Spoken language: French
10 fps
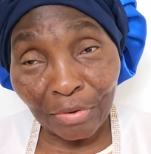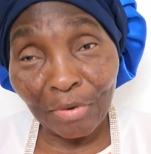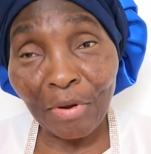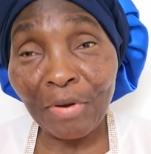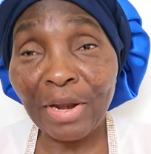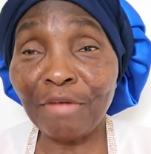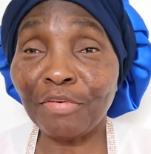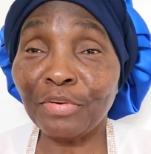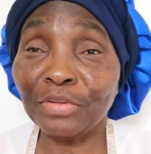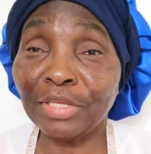selon la
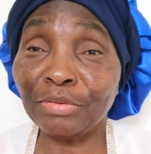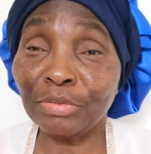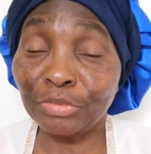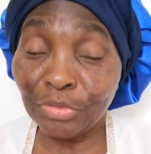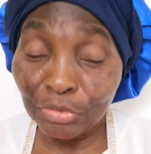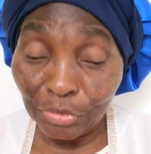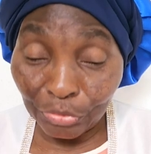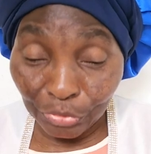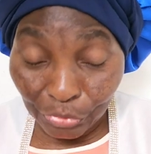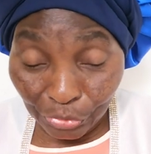volonté de Dieu,
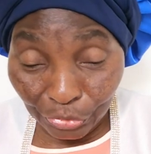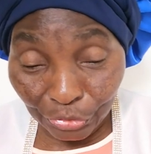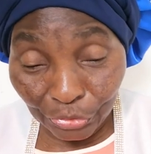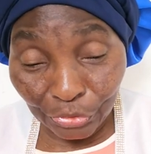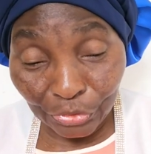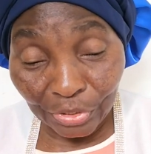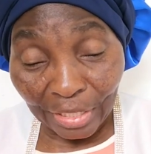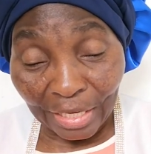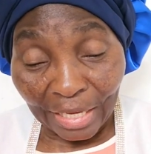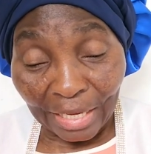de toujours
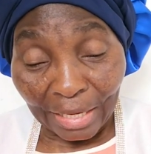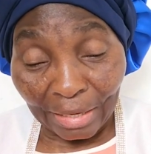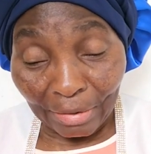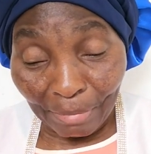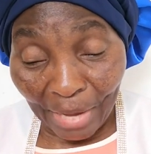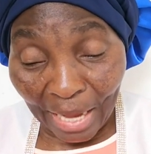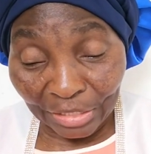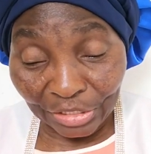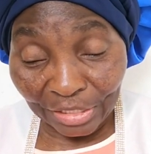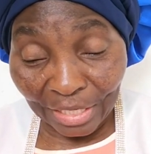euh,
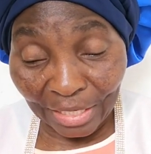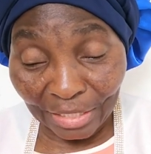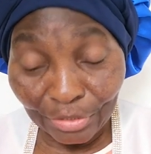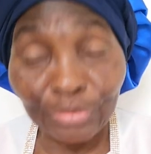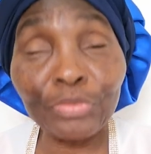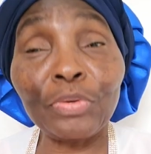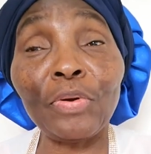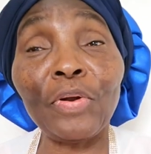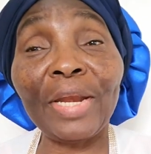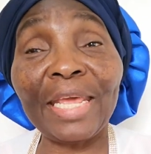marcher
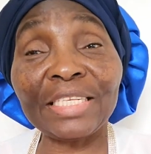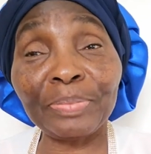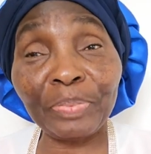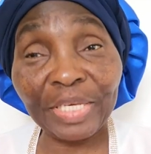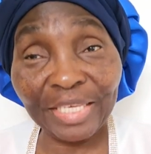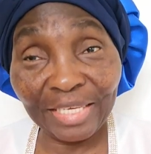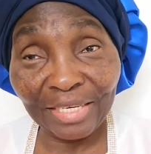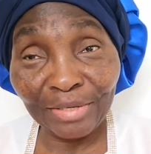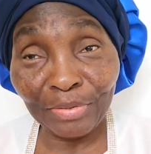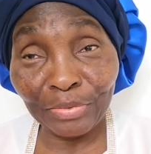selon
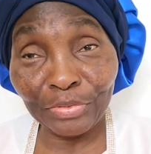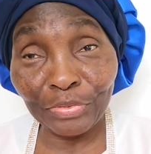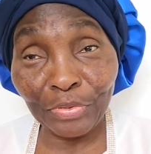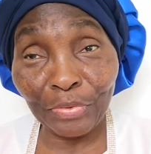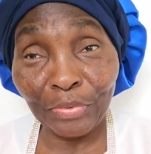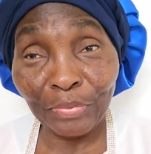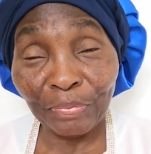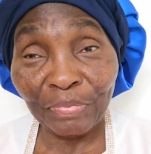l'Esprit de Dieu.